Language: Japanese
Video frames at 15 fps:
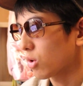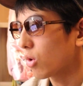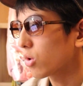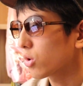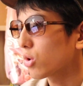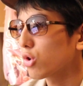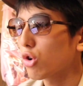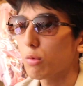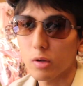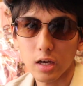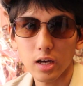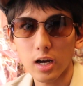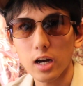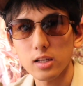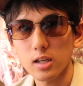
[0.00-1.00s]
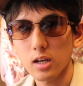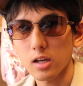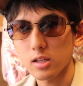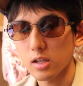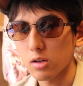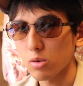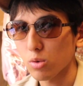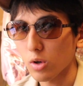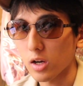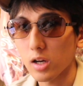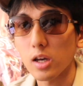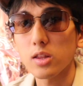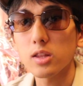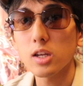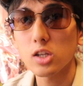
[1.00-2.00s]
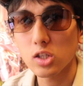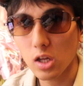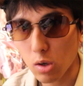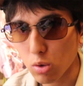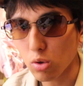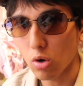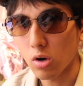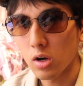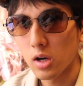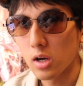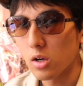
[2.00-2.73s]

東京ドームで開催がされることが決定したよと